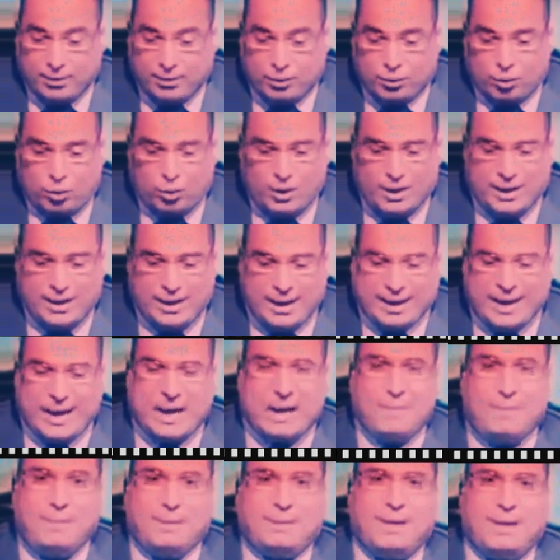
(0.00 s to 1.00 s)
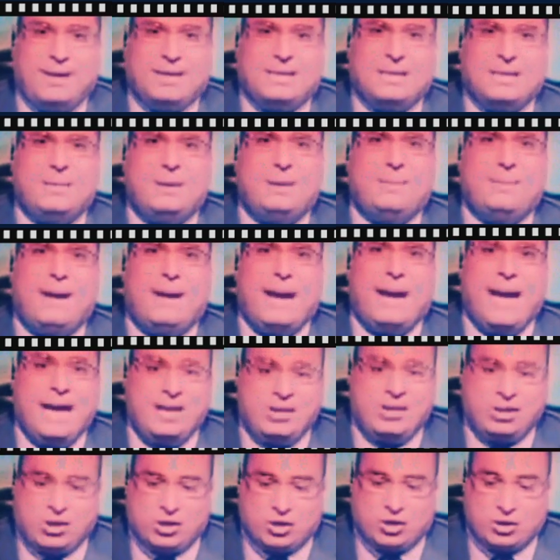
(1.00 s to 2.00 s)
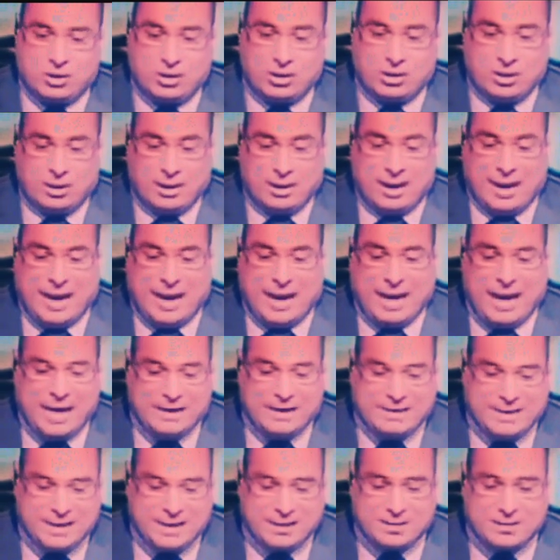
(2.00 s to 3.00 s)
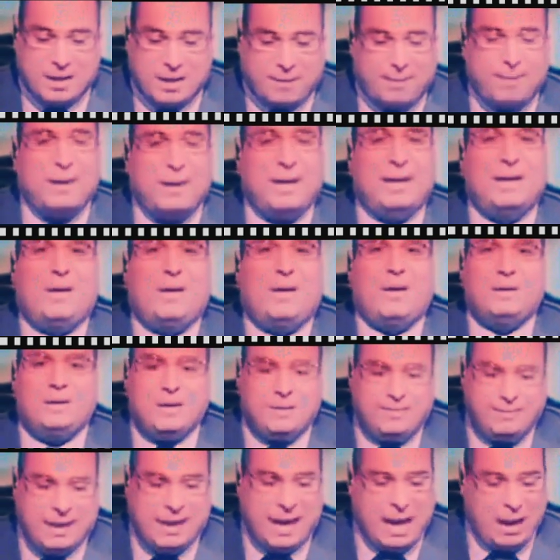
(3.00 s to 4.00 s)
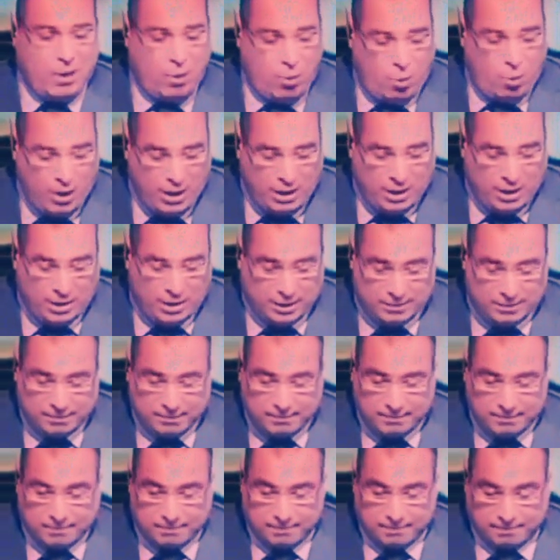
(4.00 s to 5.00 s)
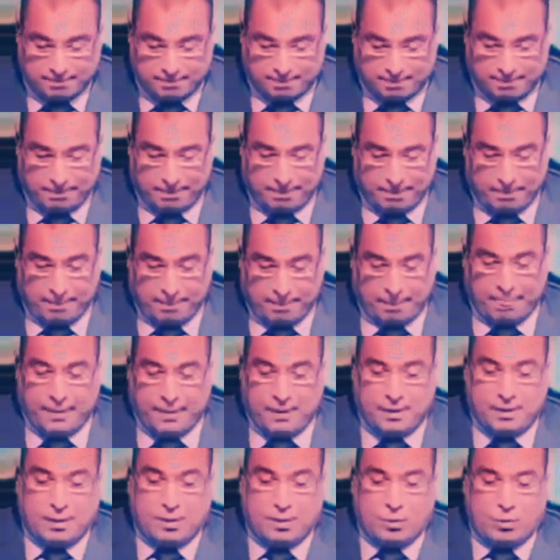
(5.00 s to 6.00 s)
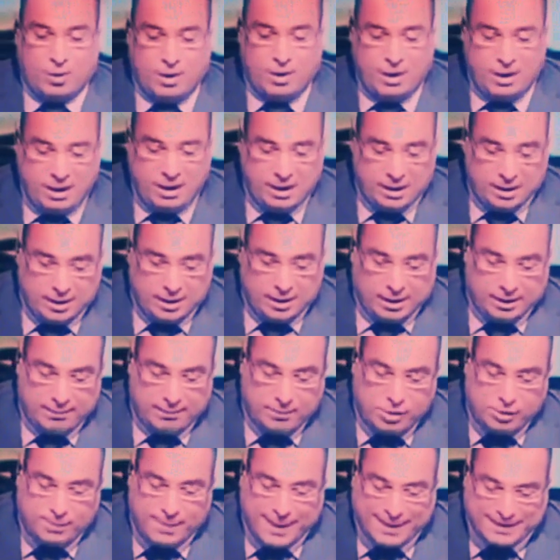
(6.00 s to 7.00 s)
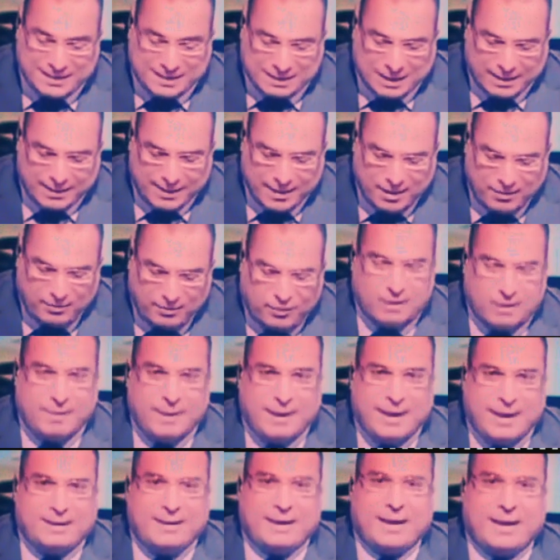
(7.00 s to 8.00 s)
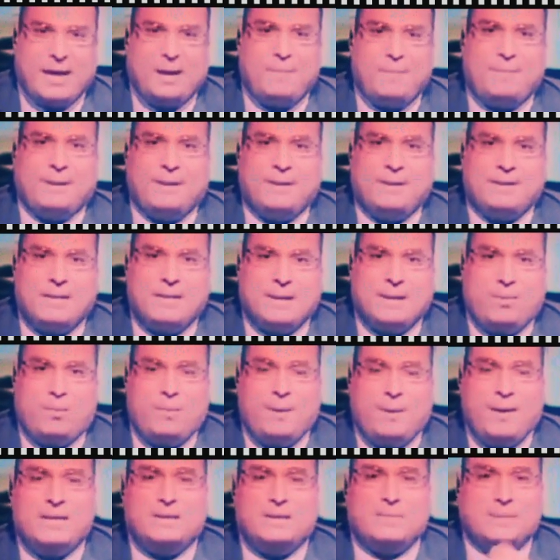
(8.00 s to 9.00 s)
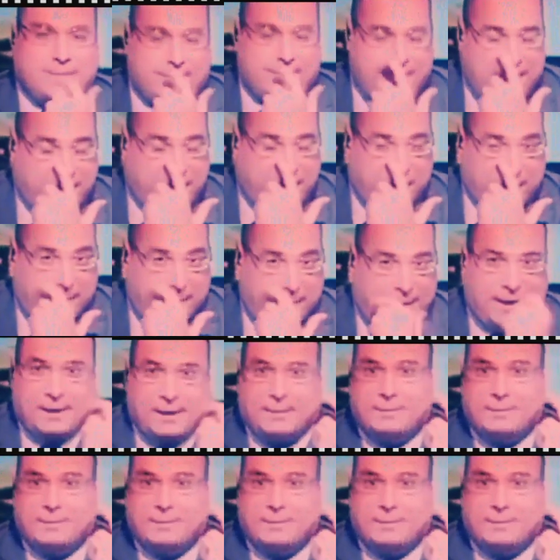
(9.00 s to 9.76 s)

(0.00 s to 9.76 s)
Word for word: هي بتقول ان هي كانت بتحسب المعاش على اساس ضم العلاوات دي من الاول ومش بس 80% دي كانت بتحسبه بنسبه